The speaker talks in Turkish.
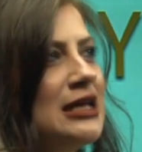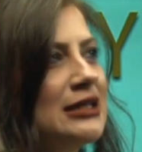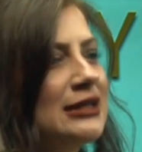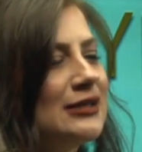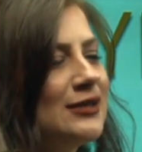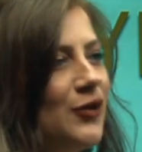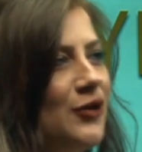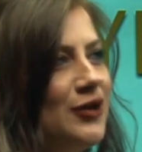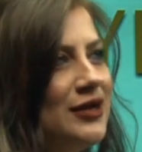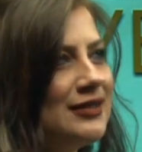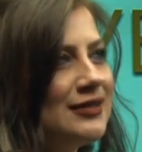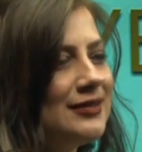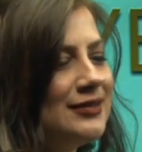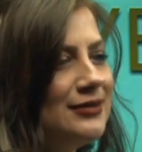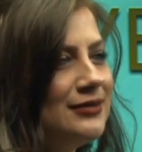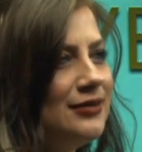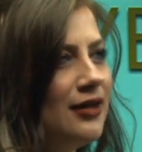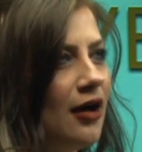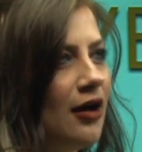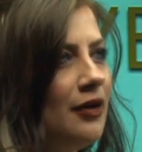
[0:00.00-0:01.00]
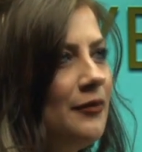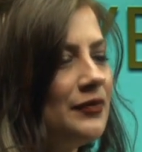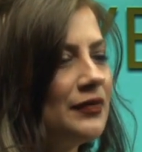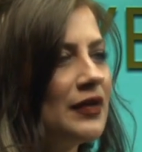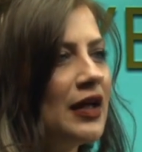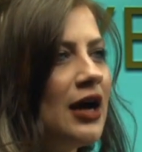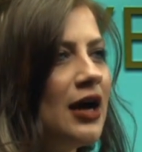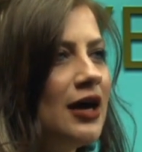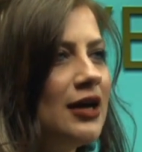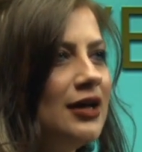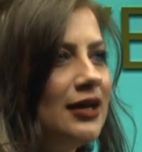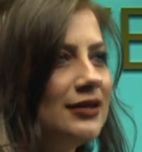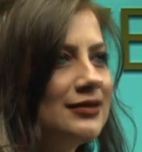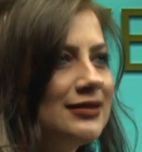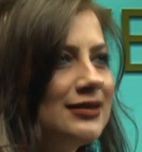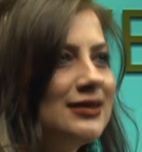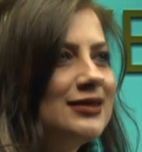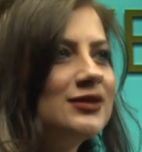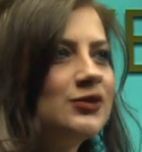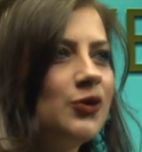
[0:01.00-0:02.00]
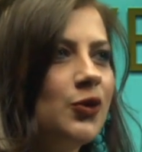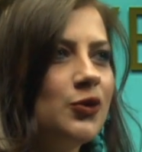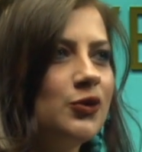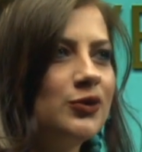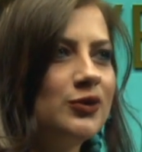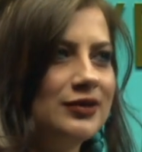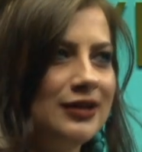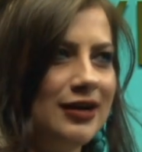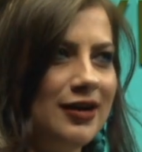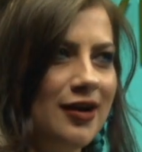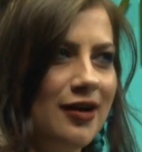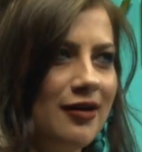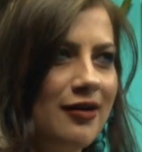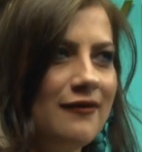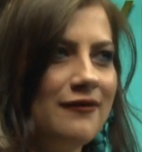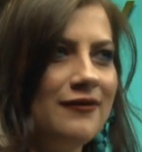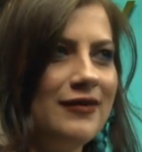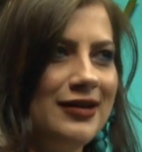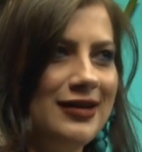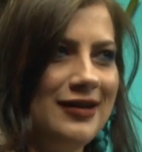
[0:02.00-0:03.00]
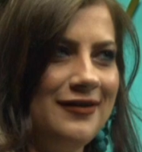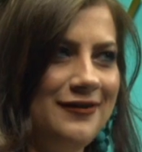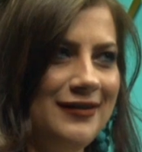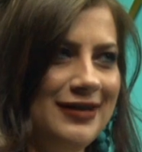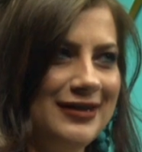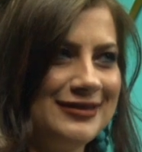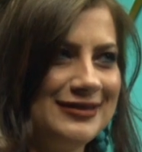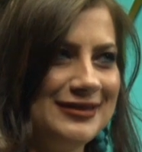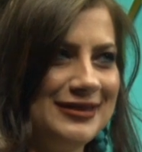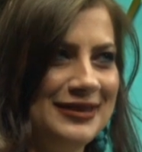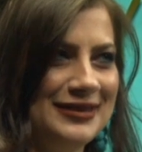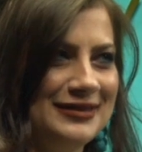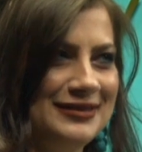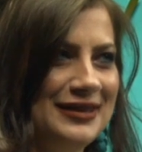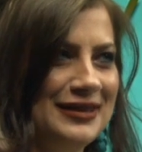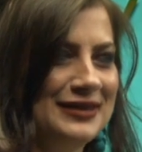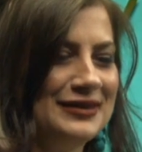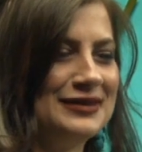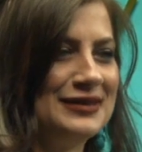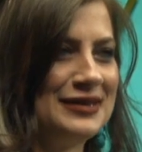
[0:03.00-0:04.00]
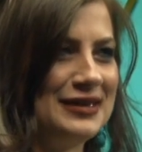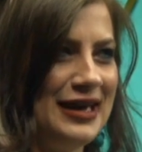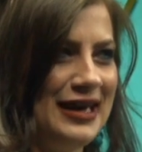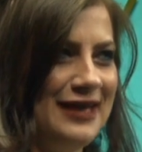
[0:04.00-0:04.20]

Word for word: Sonrasında hayattaki zorluklara ve reflekslere değindik.